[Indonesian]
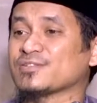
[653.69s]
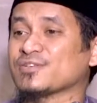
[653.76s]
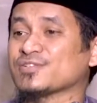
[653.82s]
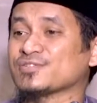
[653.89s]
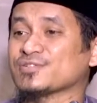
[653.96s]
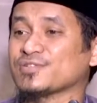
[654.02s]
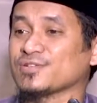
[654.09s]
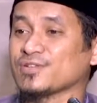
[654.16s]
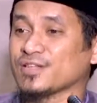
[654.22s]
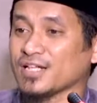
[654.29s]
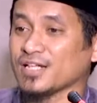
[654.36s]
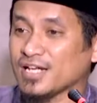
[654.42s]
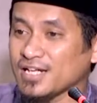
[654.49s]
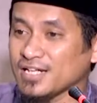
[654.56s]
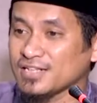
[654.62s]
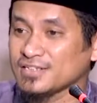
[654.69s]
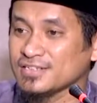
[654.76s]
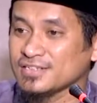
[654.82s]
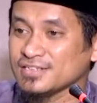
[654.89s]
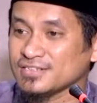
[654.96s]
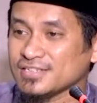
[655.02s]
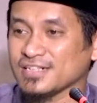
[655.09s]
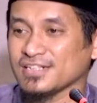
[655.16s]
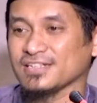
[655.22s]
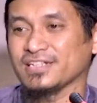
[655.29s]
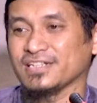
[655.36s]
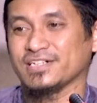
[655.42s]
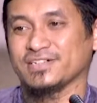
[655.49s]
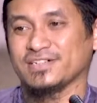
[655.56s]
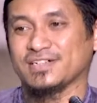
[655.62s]
Rasulullah
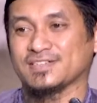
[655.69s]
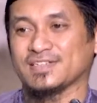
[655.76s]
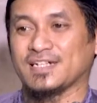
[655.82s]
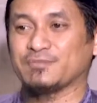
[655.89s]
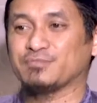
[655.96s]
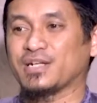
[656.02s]
Sallallahu Alaihi Wasallam.